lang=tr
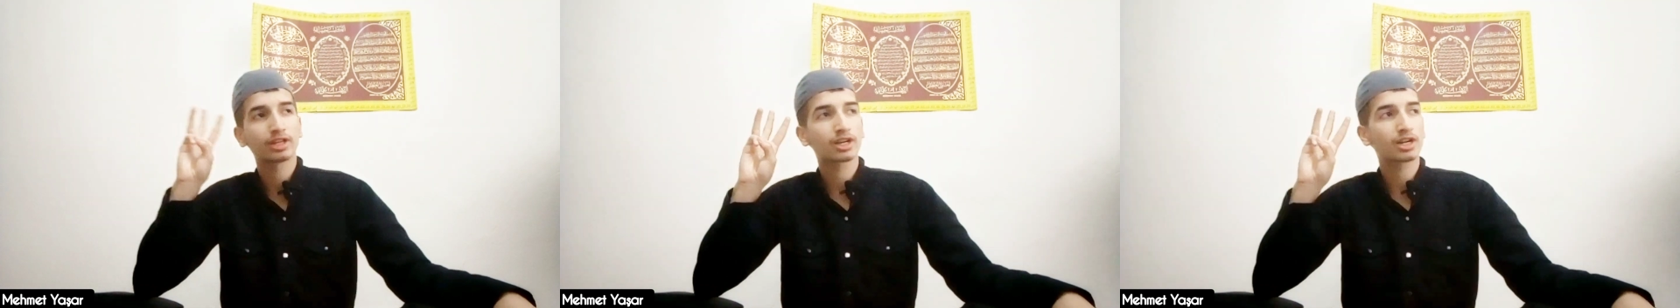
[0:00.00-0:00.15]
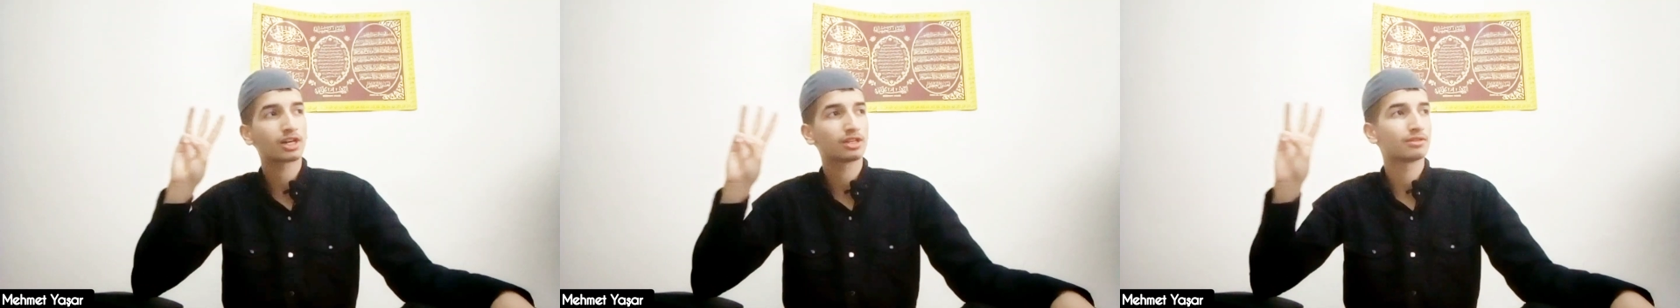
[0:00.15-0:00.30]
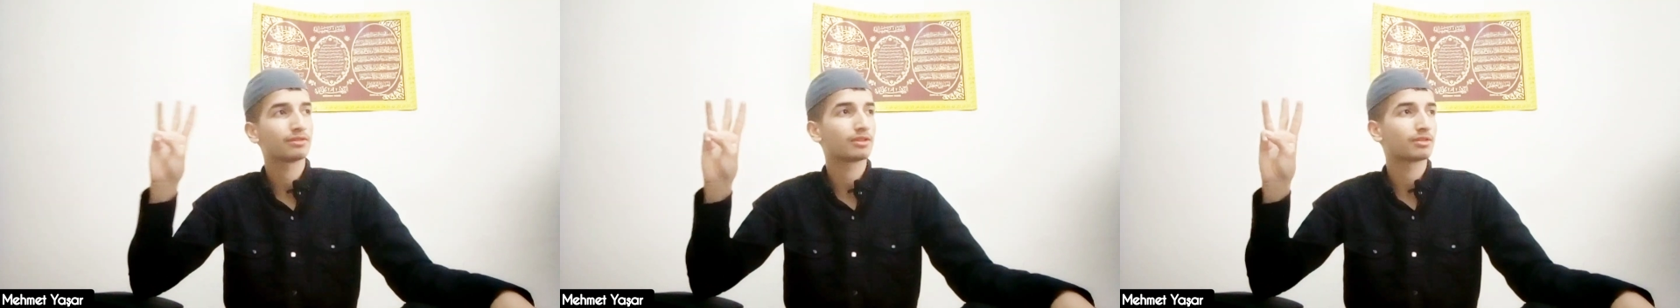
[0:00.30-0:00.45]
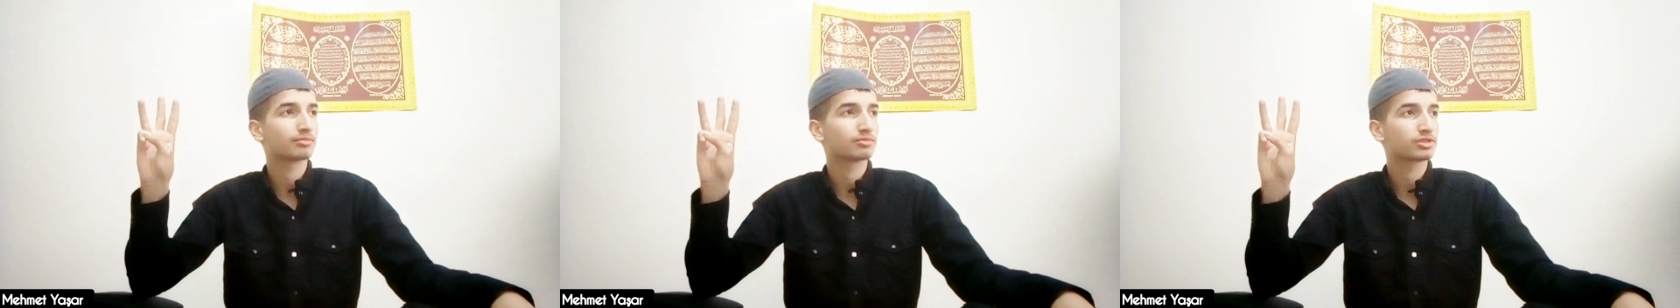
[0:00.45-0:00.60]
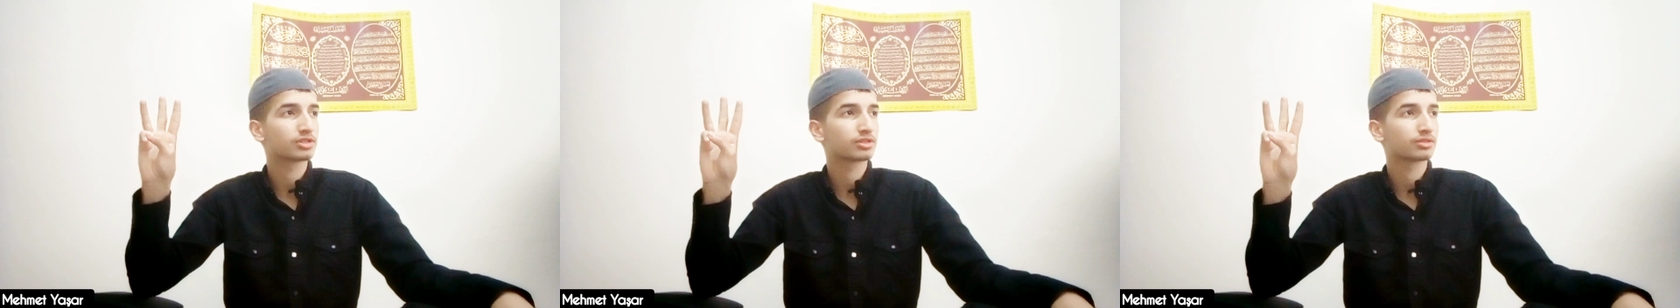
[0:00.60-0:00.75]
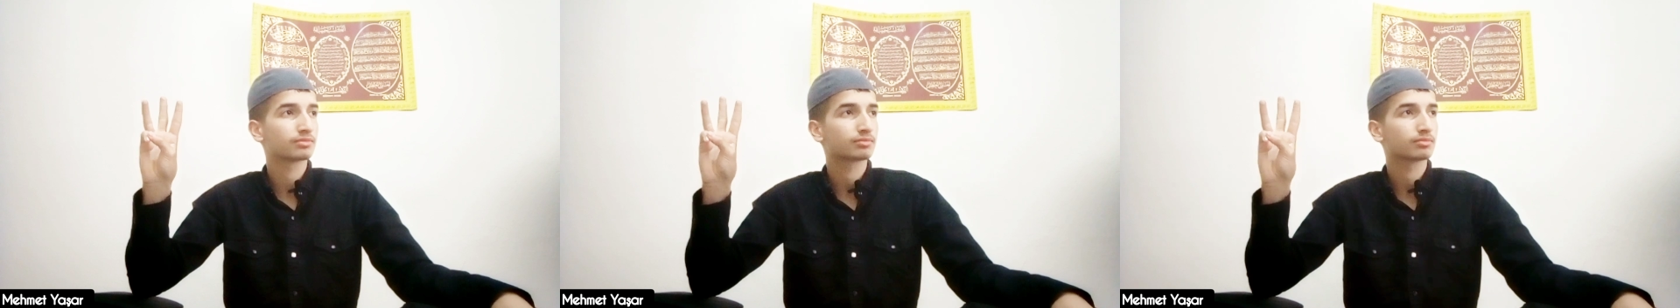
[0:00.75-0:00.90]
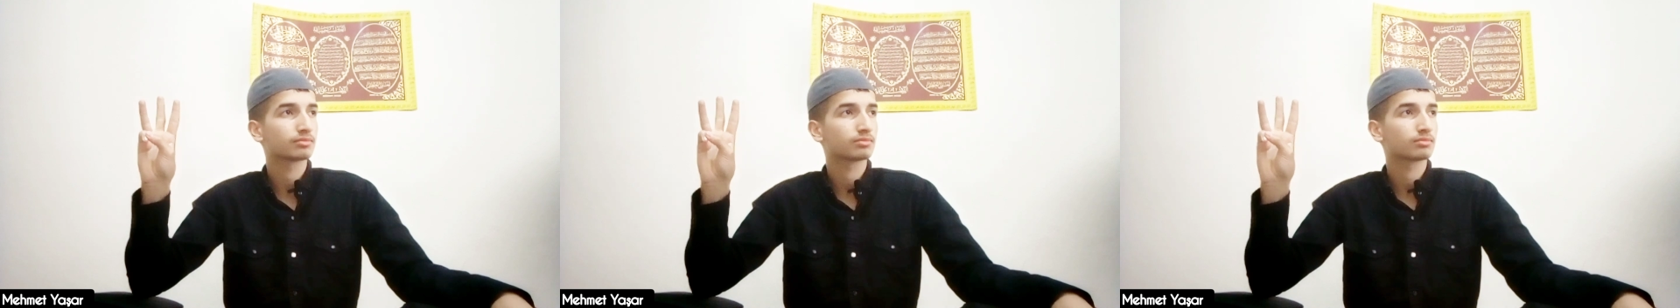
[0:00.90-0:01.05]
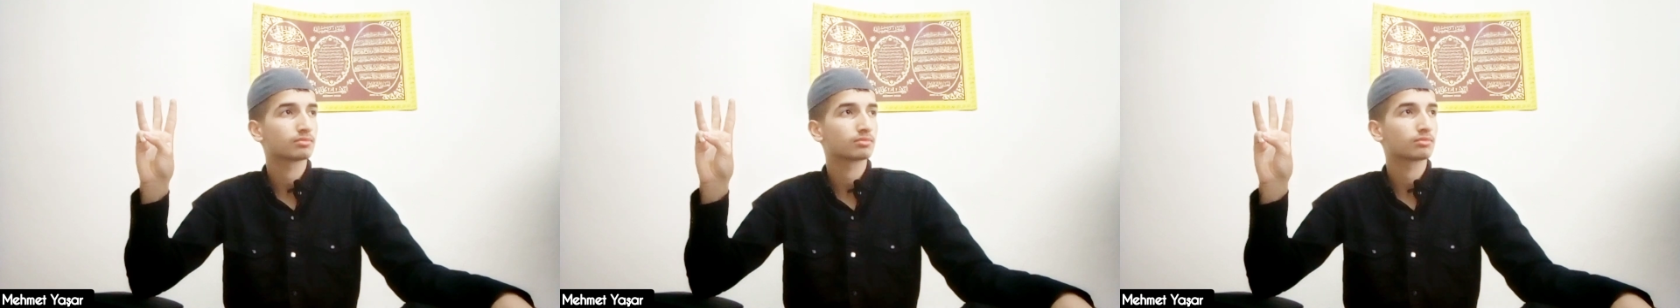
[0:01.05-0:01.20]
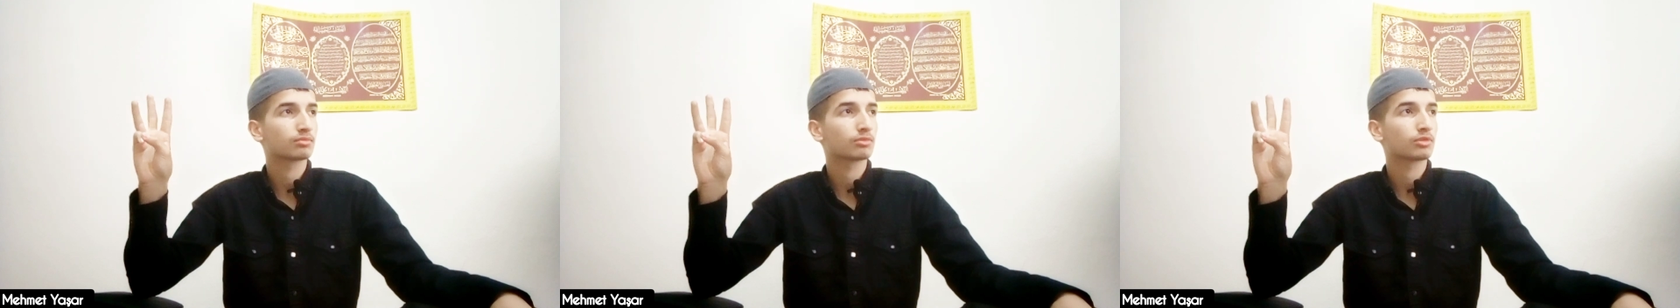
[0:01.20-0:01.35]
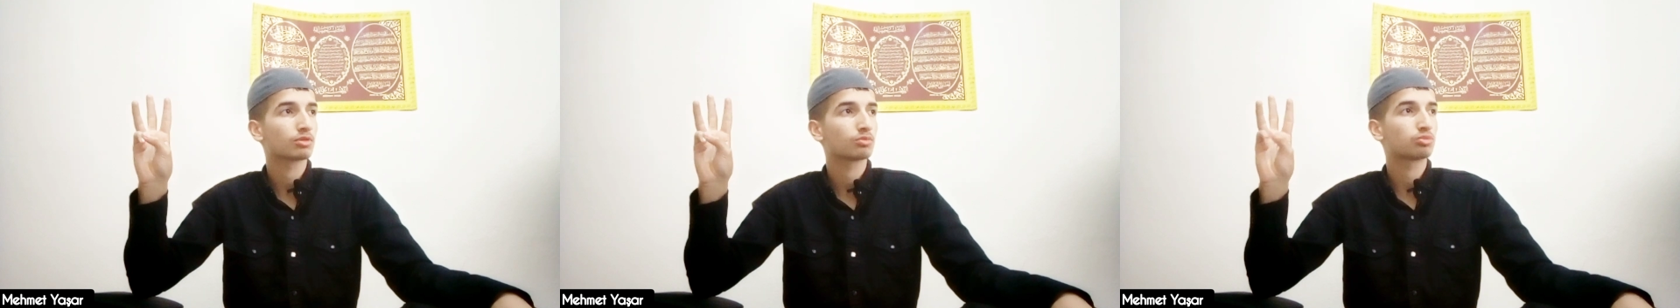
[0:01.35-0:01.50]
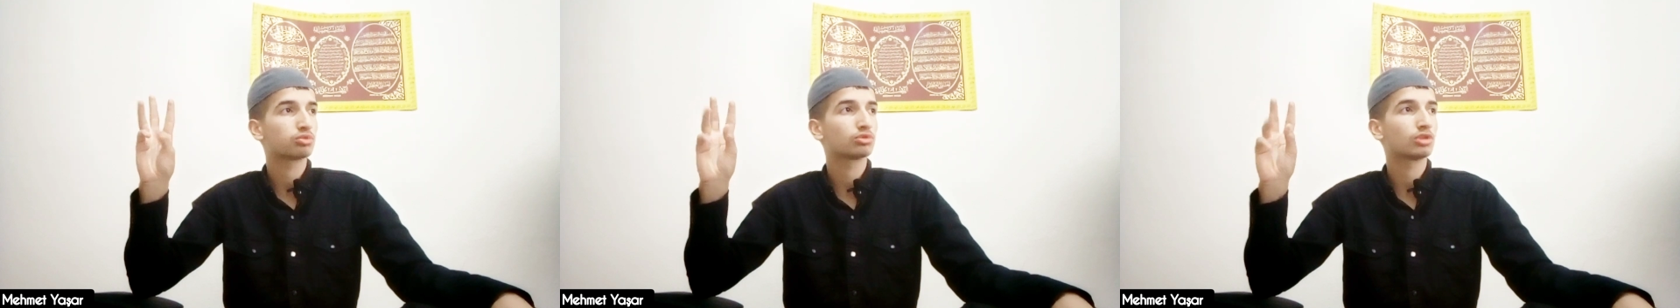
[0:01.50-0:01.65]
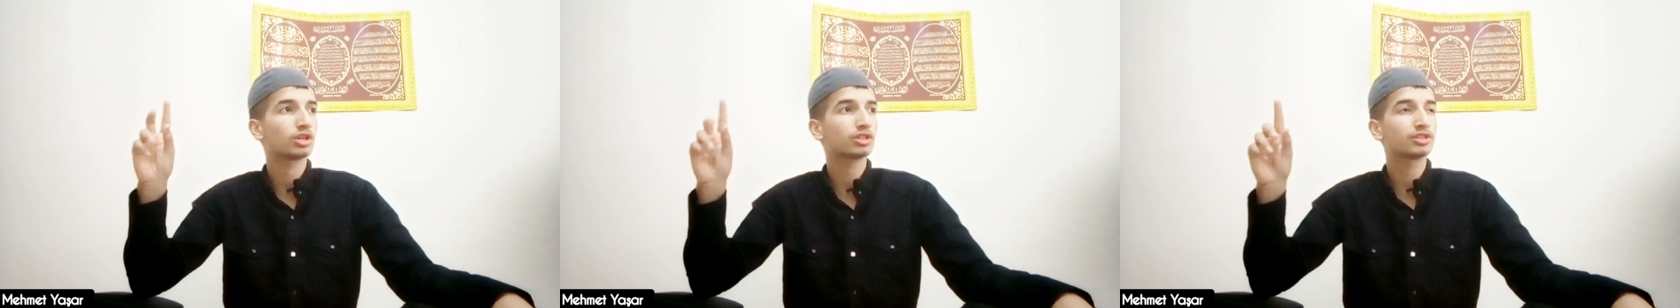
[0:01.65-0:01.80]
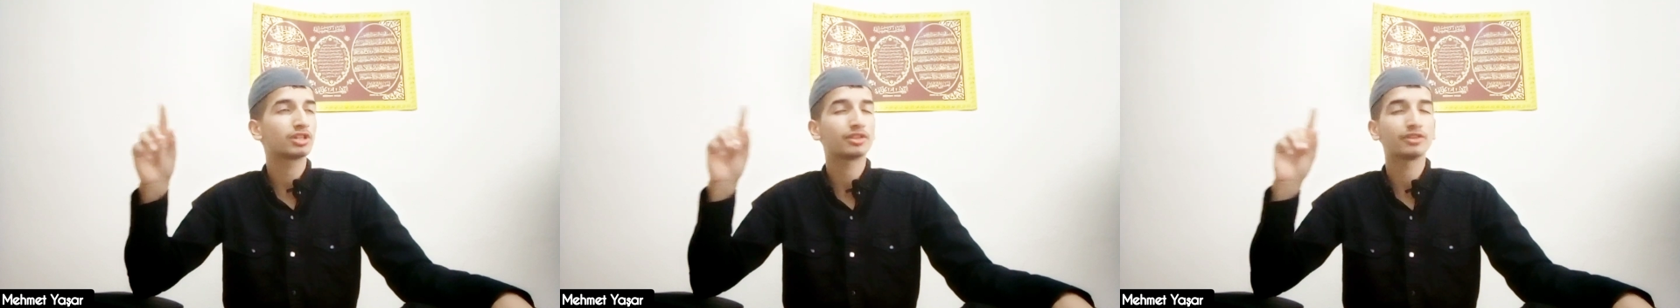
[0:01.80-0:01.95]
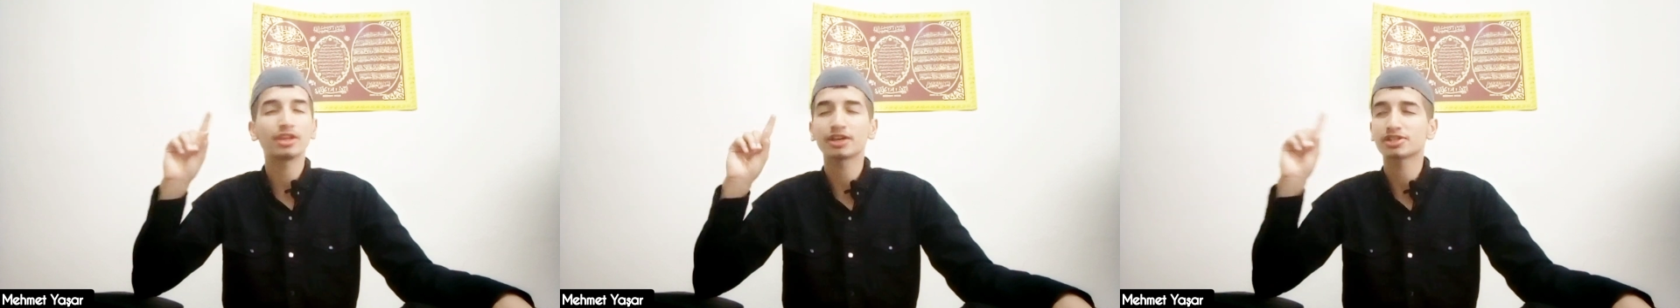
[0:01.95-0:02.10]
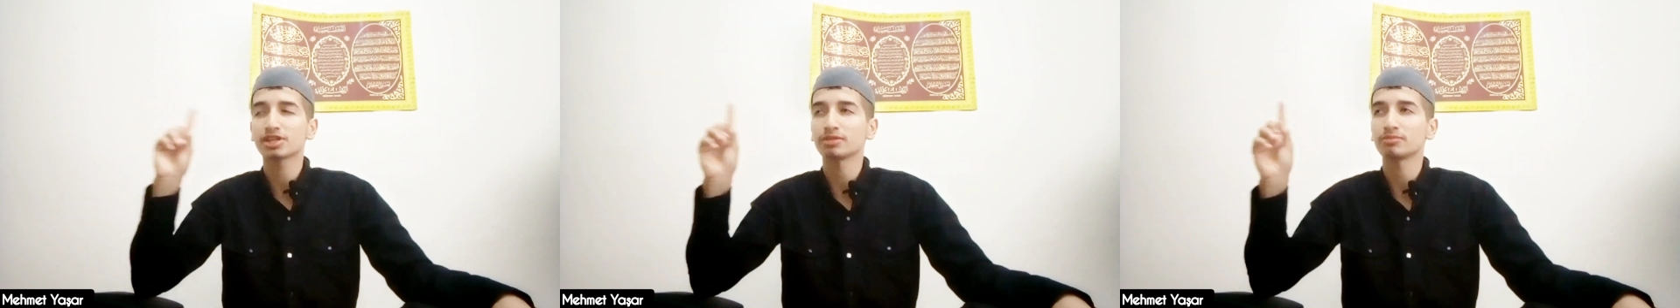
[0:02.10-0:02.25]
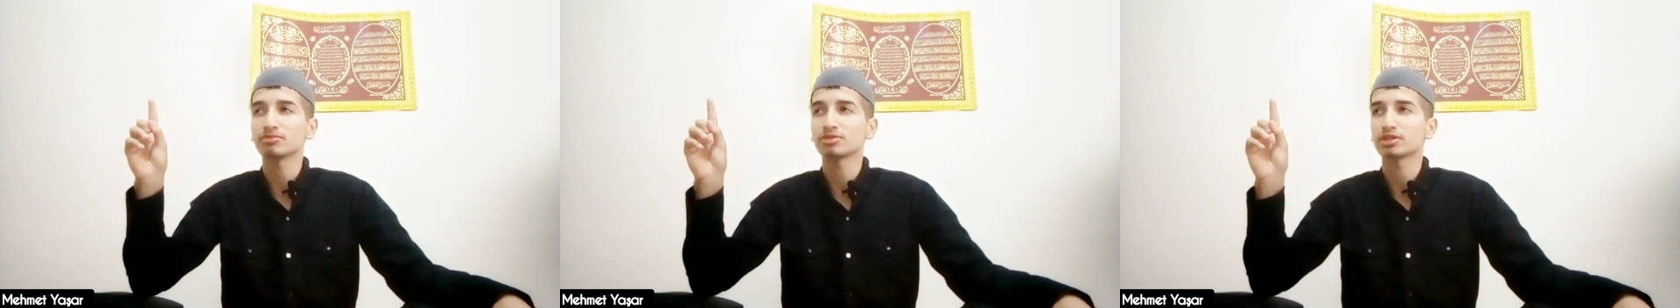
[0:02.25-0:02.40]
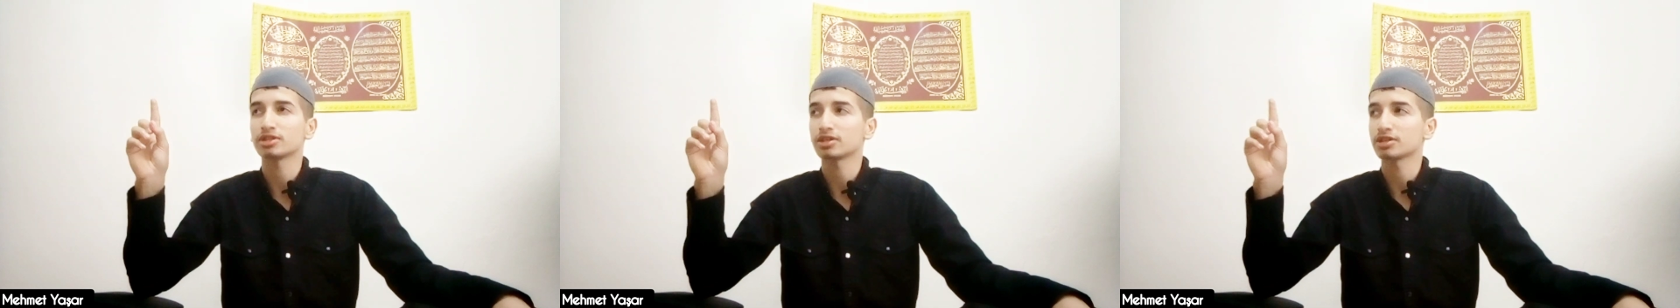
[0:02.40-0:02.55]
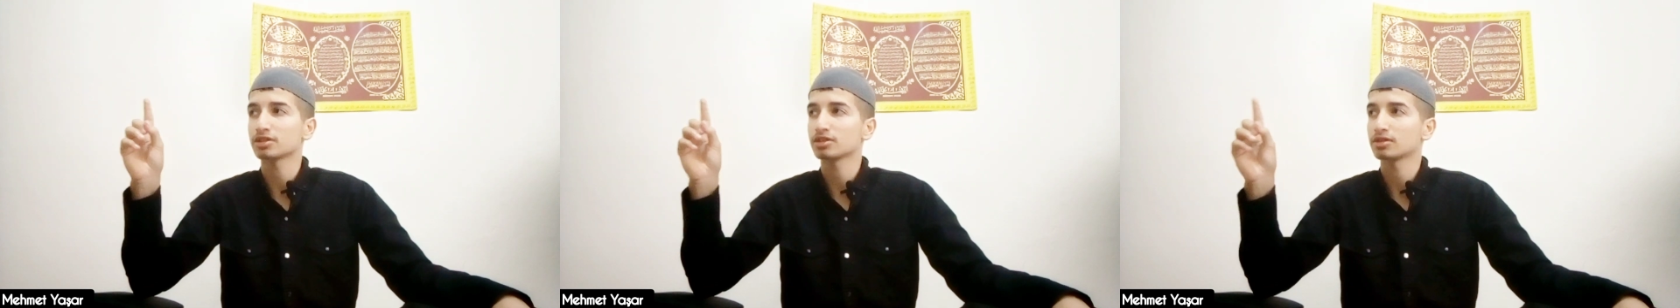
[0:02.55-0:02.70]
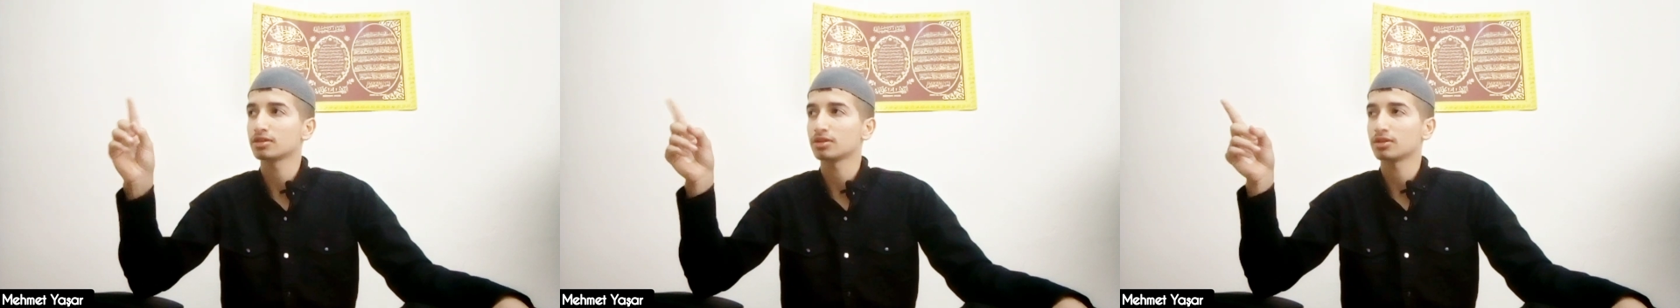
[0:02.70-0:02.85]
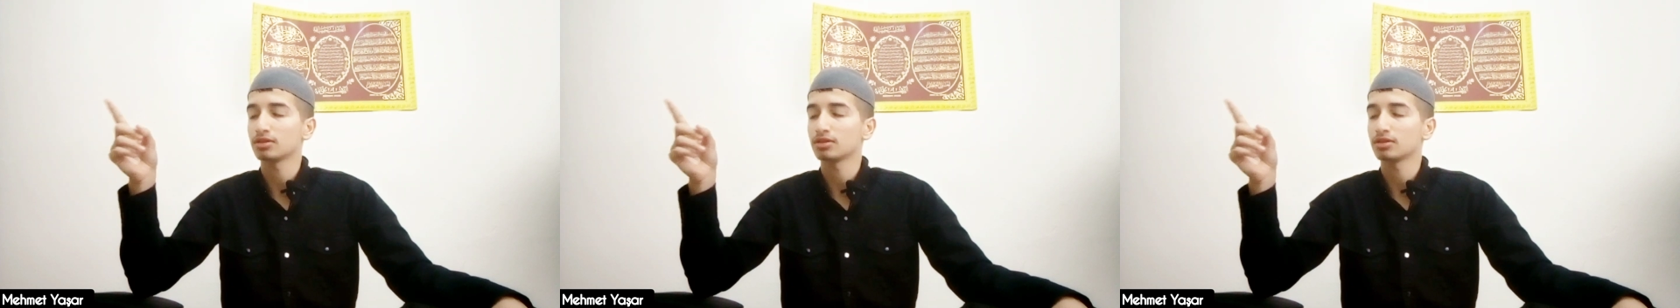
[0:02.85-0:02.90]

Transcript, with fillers: delikanlı varmış. Bunlar dinde şey etmiştir.